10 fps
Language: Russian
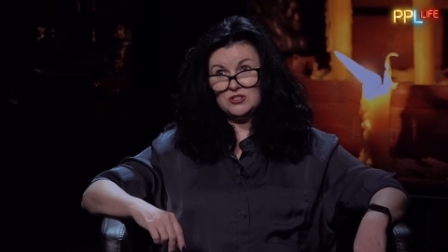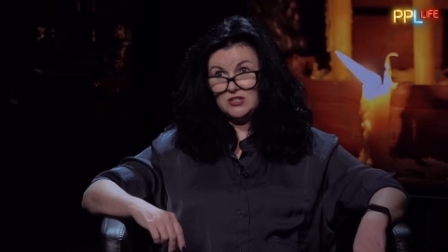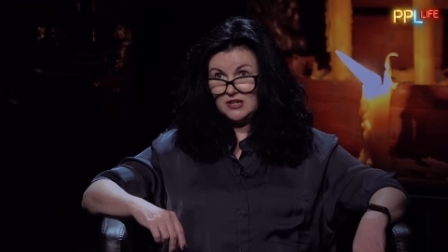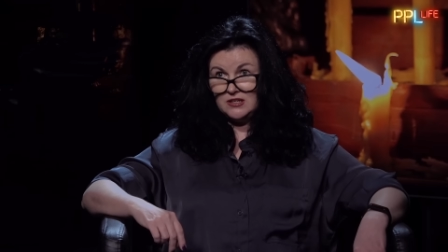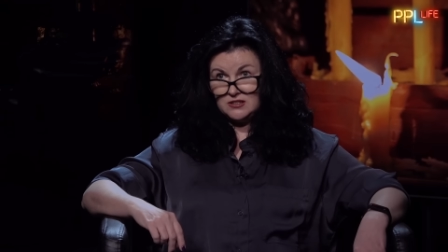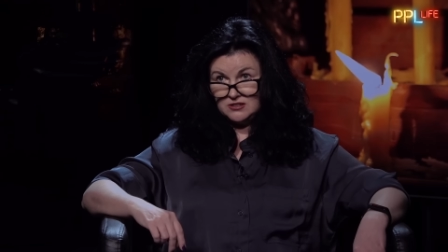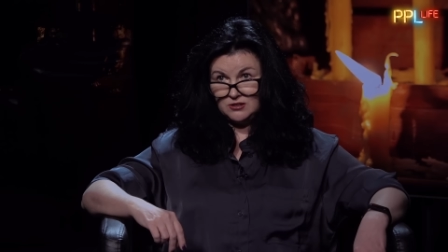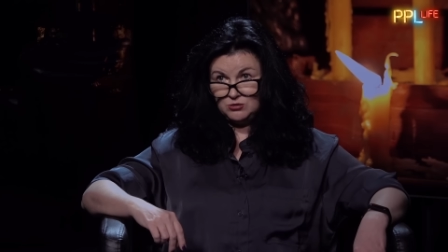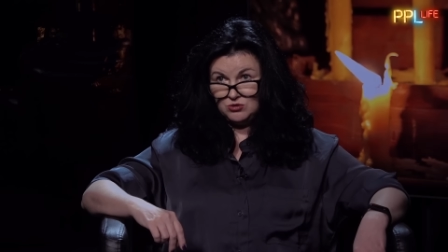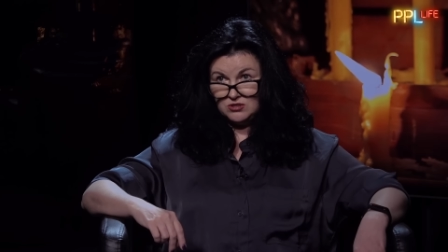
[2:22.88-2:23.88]
зрения
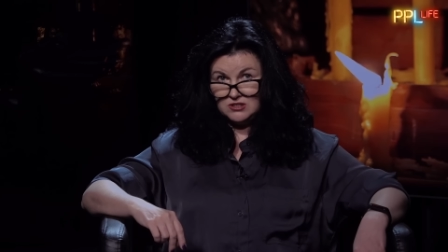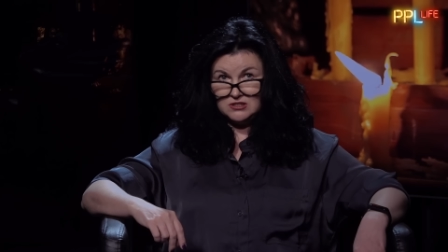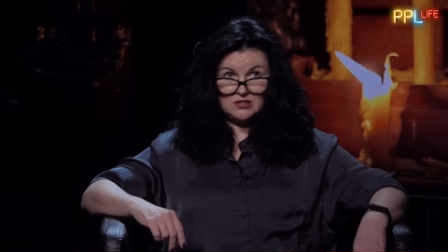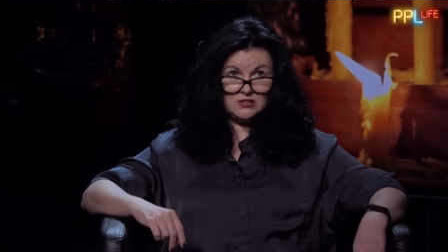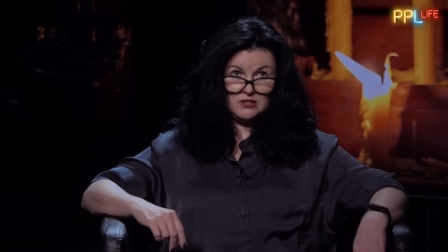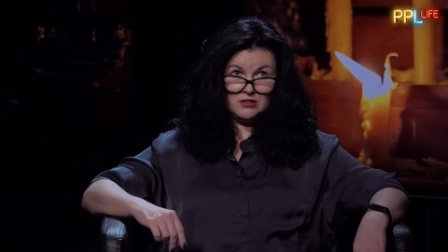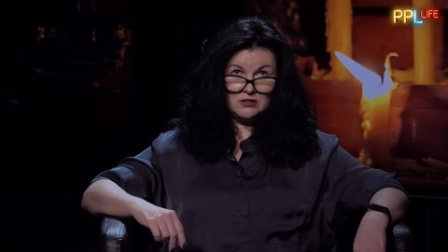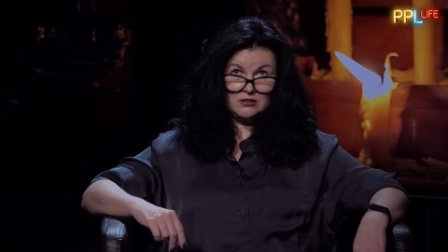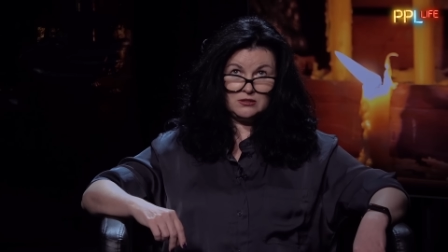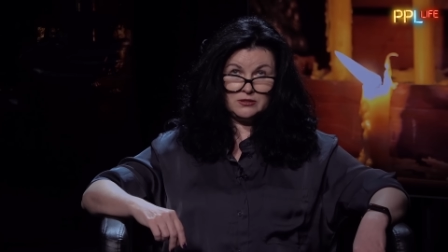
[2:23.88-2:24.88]
астрологии здесь нет
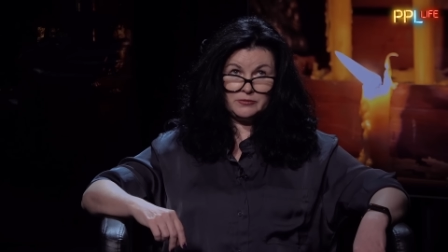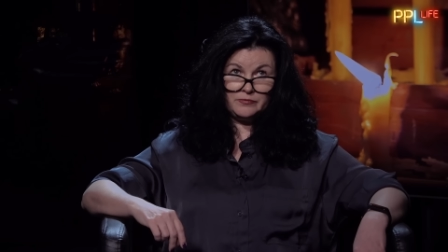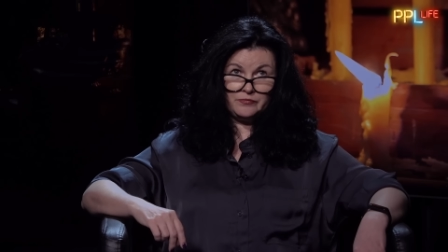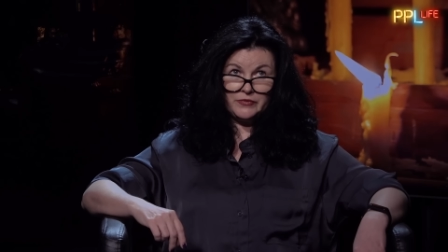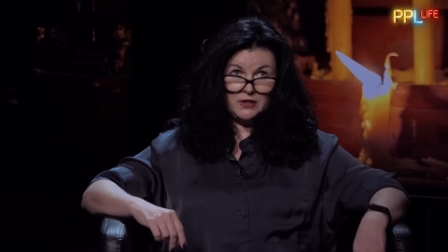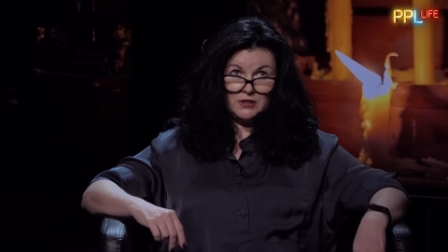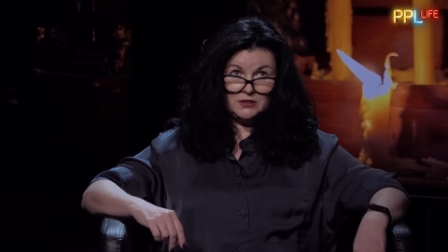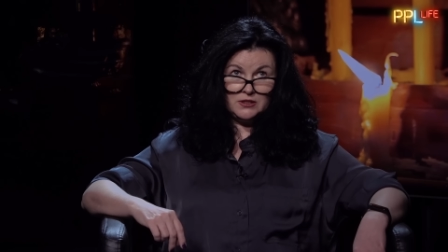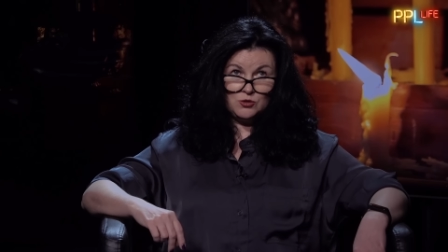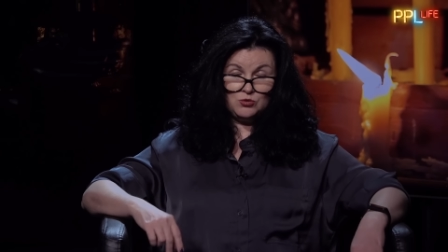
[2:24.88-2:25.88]
эм,
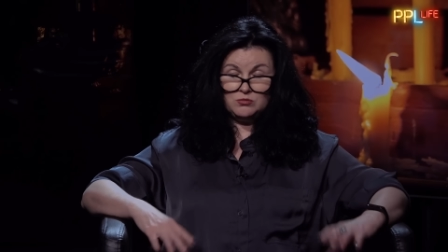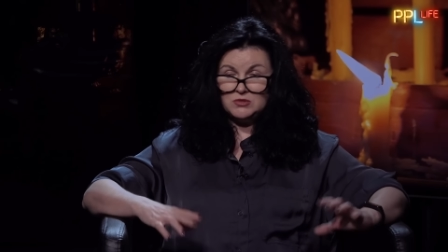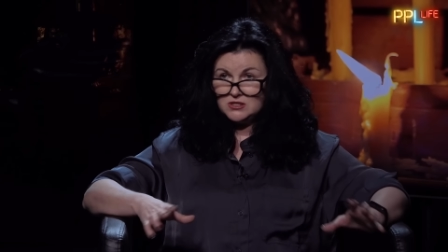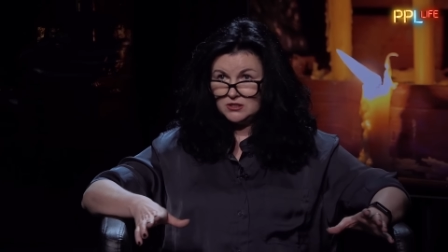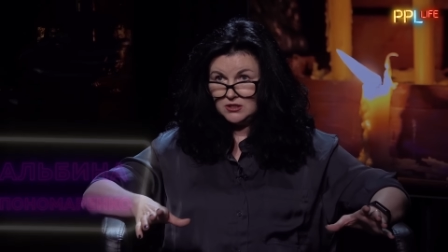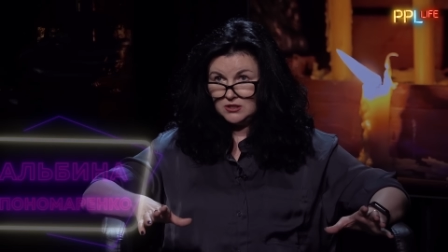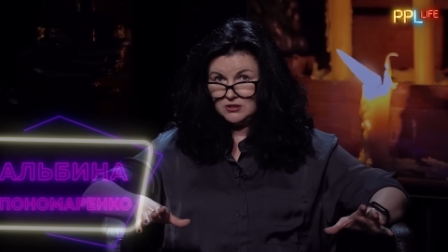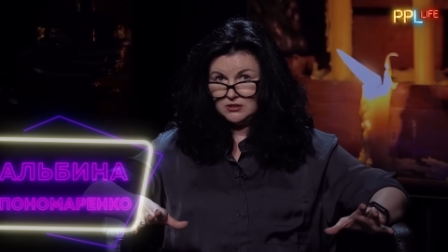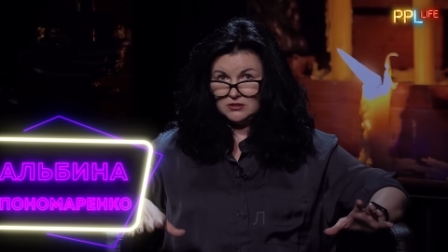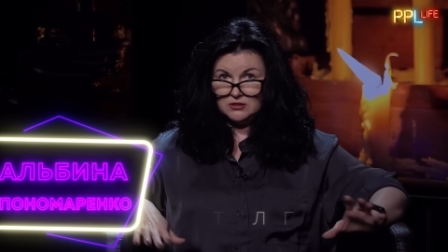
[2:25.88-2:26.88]
никакой мистики,
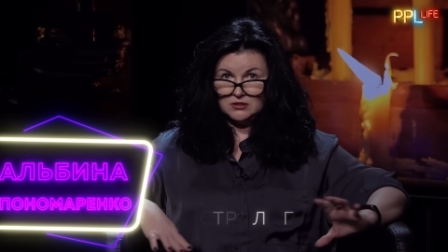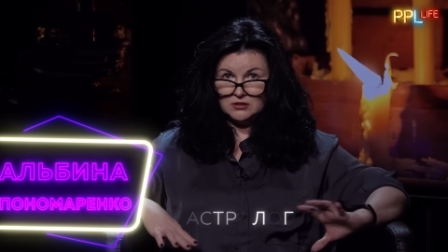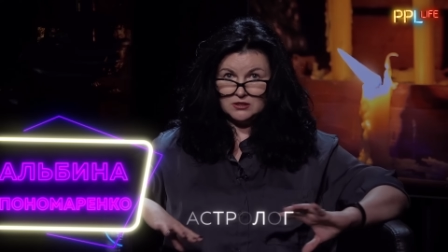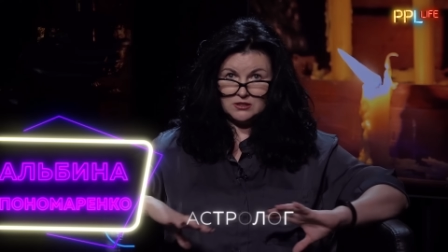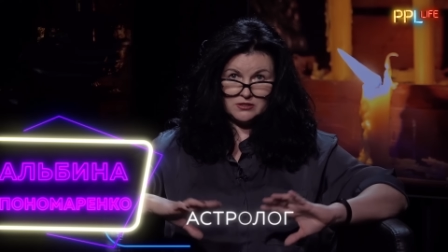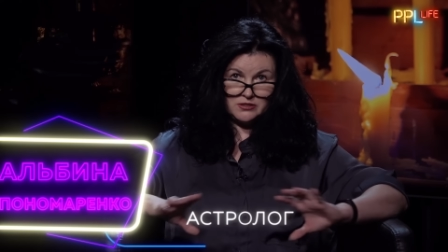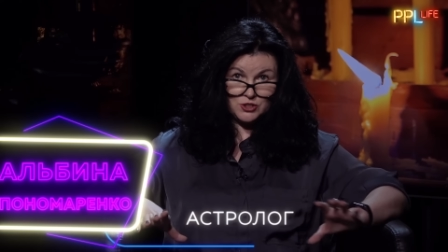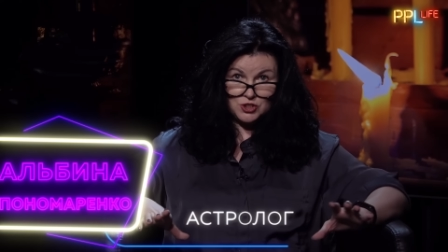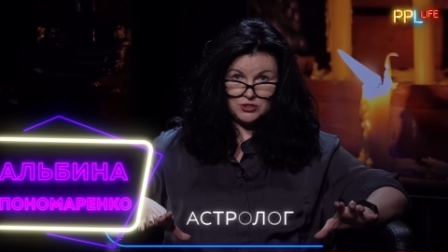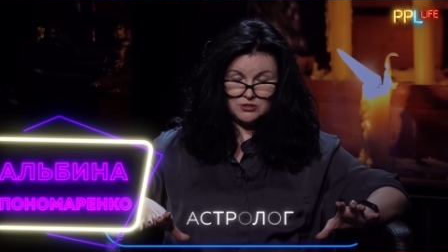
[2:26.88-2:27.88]
никаких
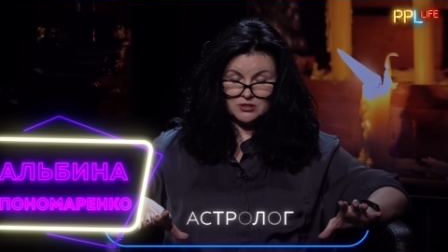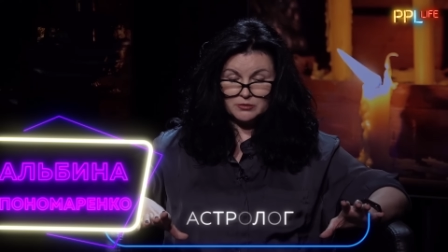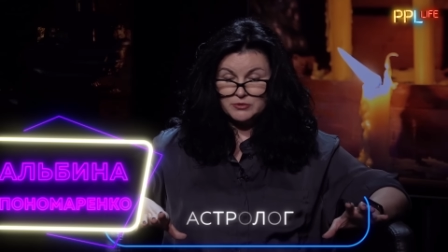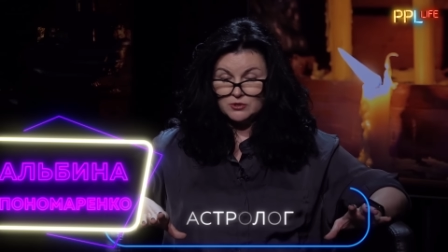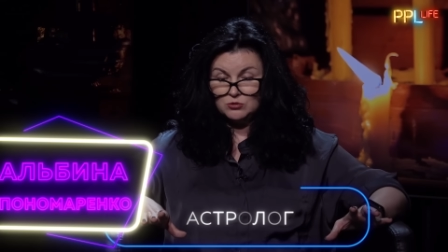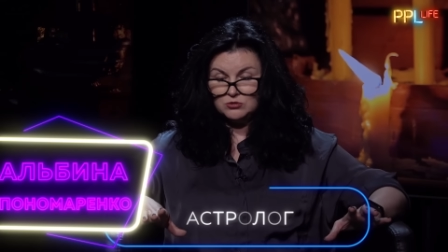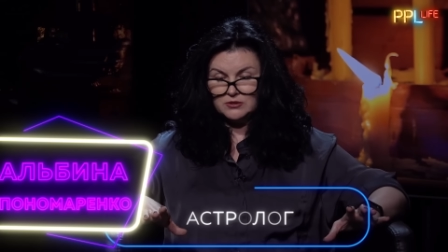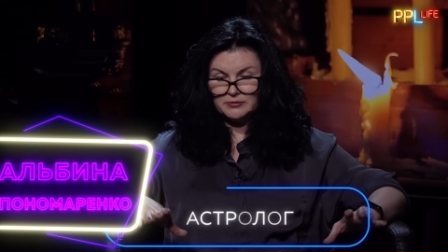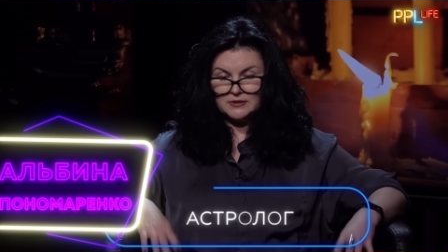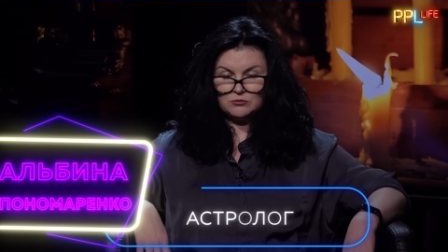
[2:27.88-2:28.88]
страшилок
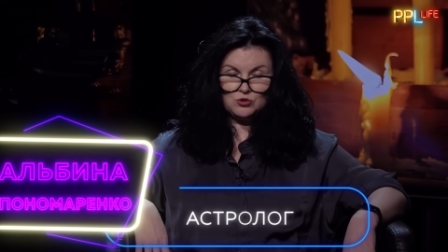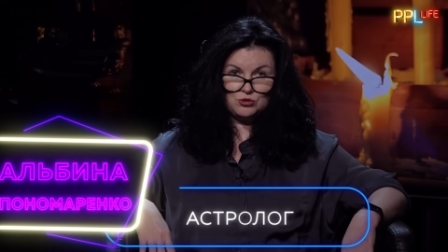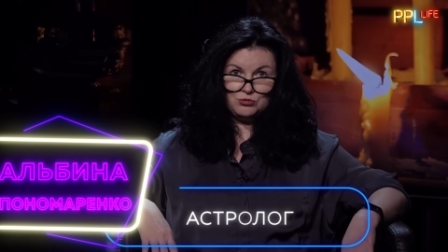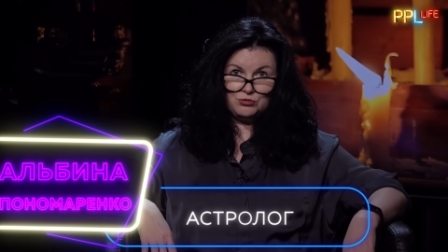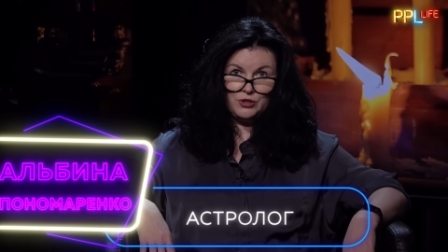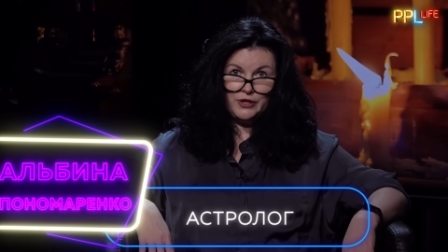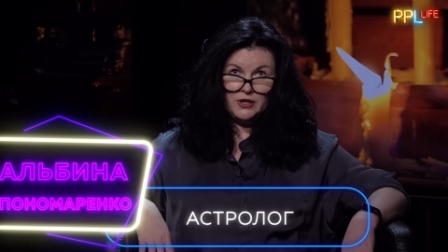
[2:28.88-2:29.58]
абсолютно, потому что,